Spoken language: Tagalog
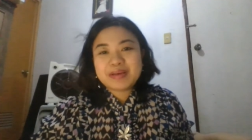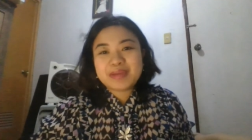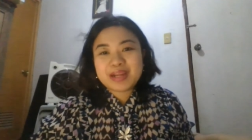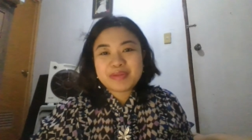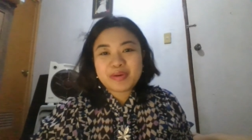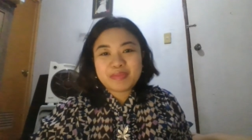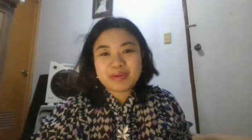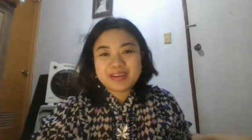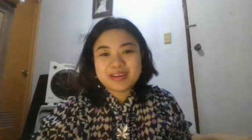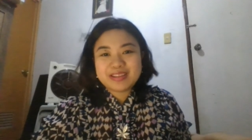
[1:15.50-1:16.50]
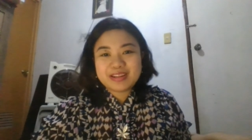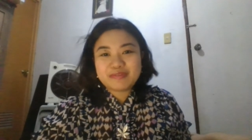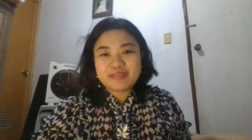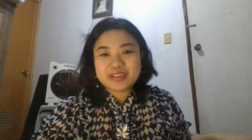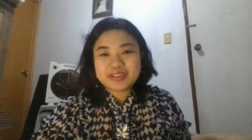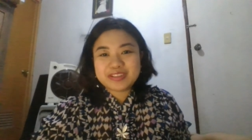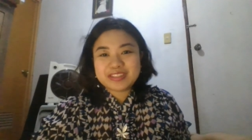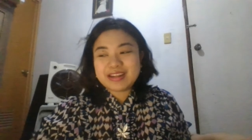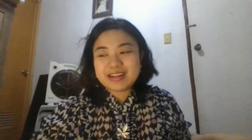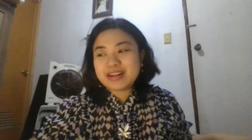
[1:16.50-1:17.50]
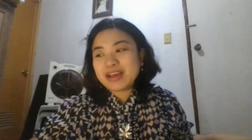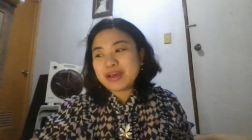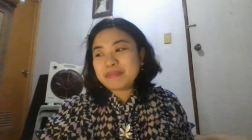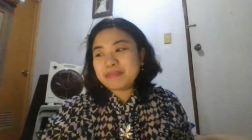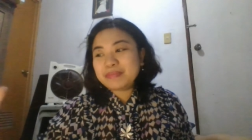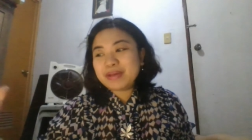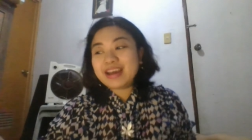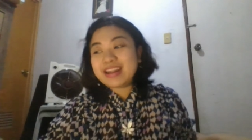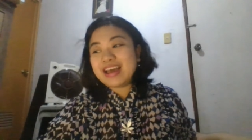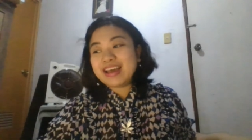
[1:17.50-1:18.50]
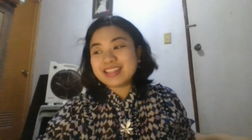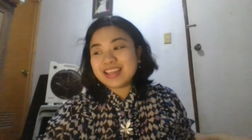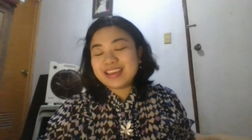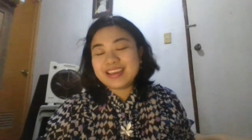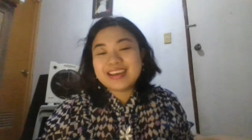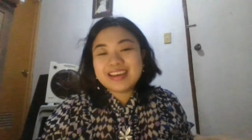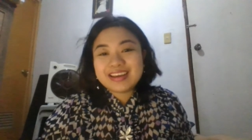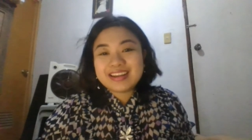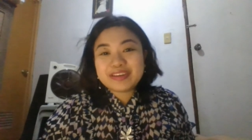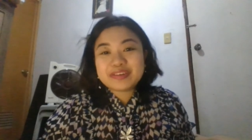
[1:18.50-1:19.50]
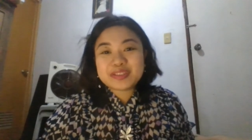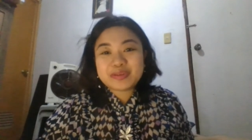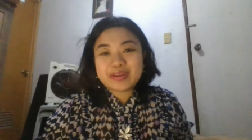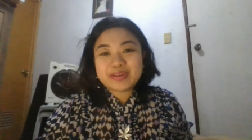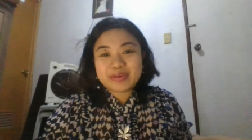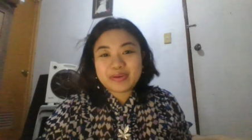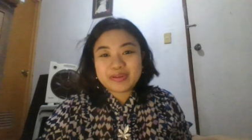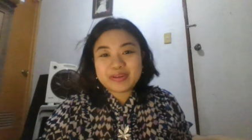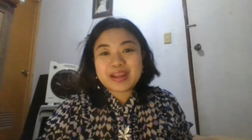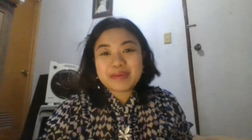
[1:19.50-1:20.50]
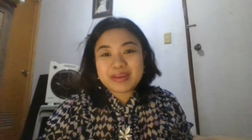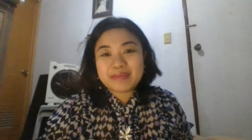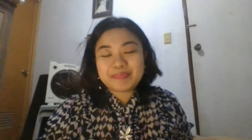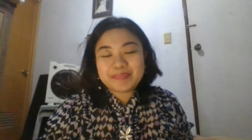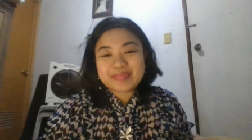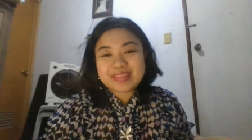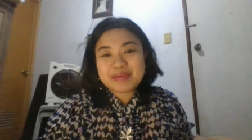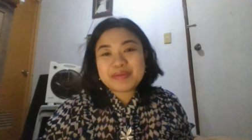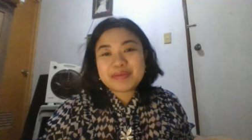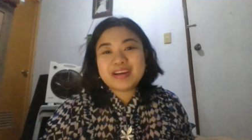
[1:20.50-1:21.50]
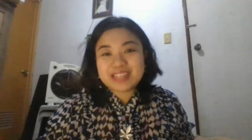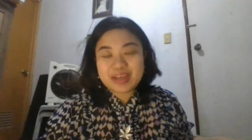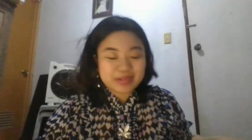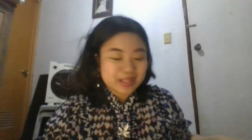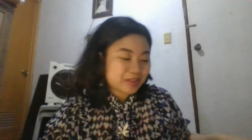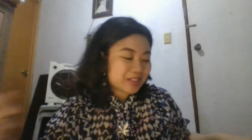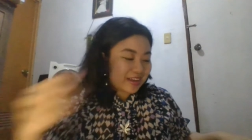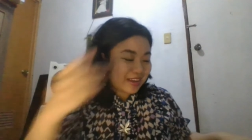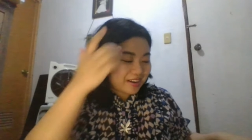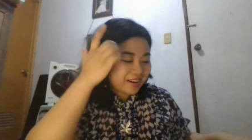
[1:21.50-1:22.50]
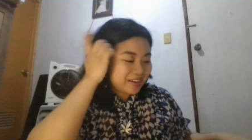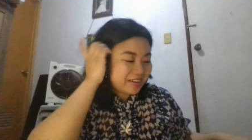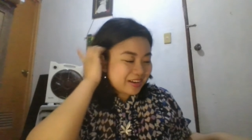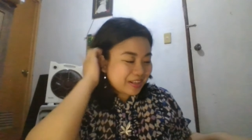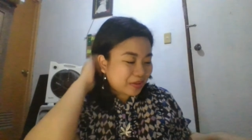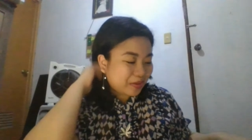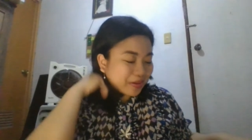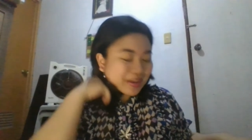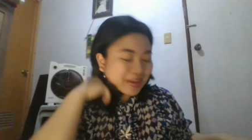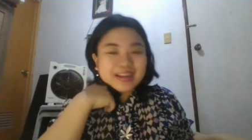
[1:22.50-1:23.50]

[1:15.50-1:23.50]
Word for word: marami akong babanggitin na features eh, na mga lahat ay nagustuhan ko naming namin mag-asawa dito sa career na to.